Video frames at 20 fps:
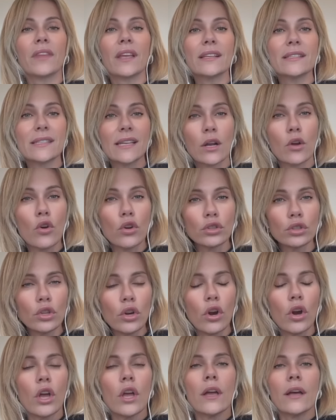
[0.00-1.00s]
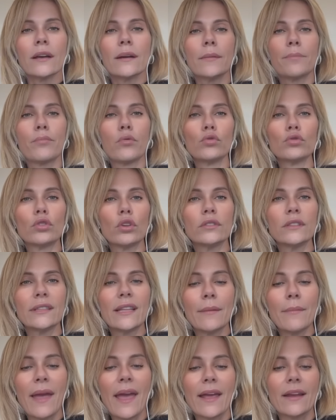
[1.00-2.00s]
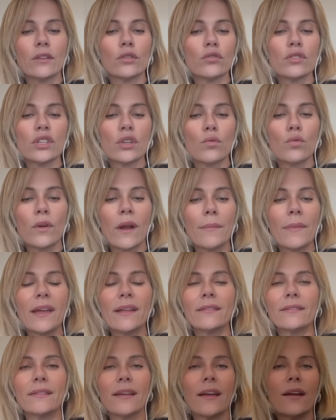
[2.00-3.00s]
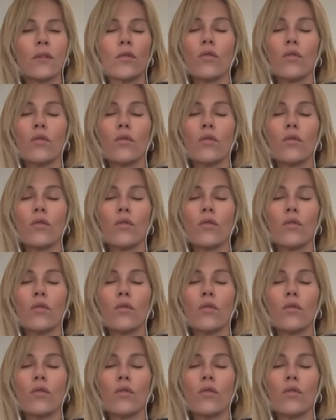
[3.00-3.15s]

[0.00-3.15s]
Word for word: Secondo eh, punto di demerito sicuramente,